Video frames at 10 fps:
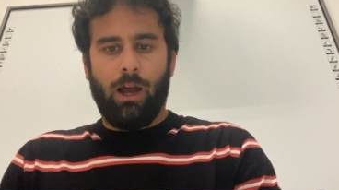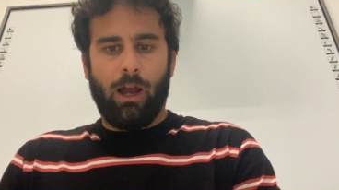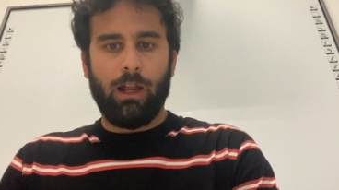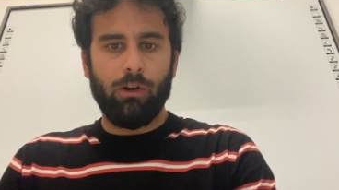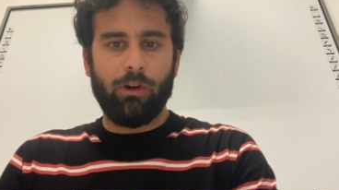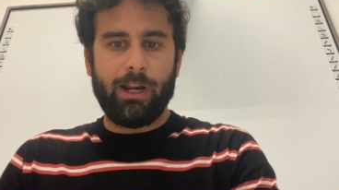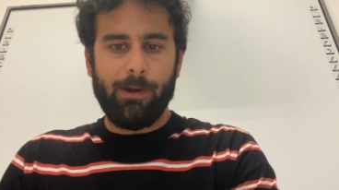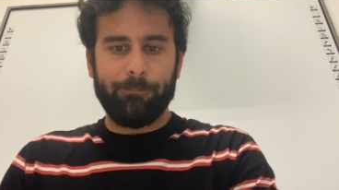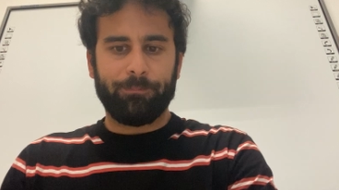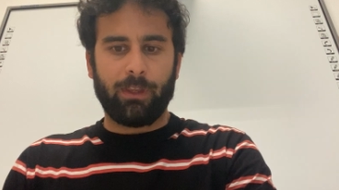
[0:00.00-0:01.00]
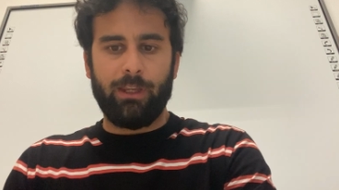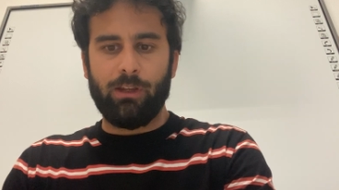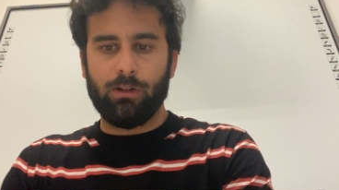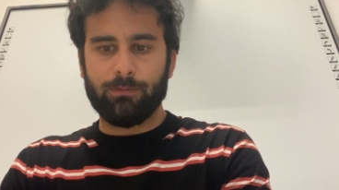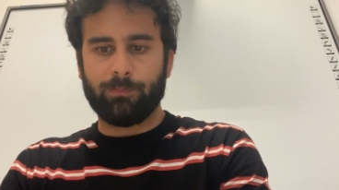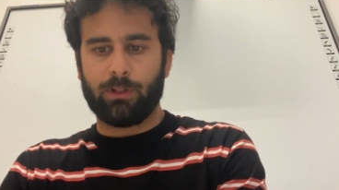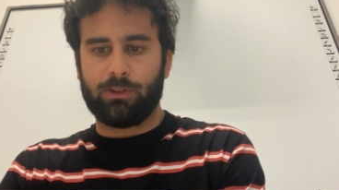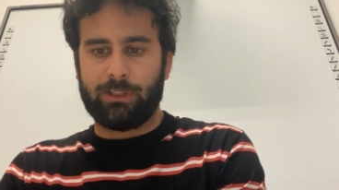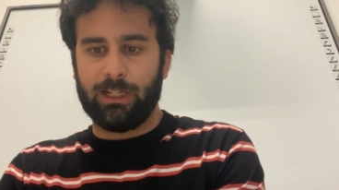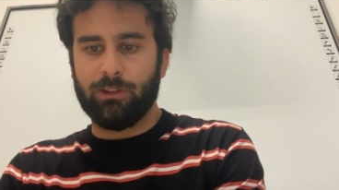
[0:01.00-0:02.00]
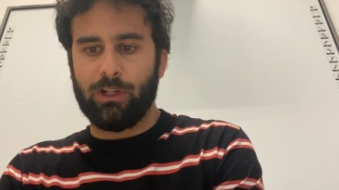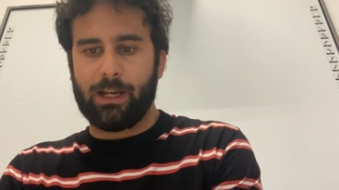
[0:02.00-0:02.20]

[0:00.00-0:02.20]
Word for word: Allora io, standoli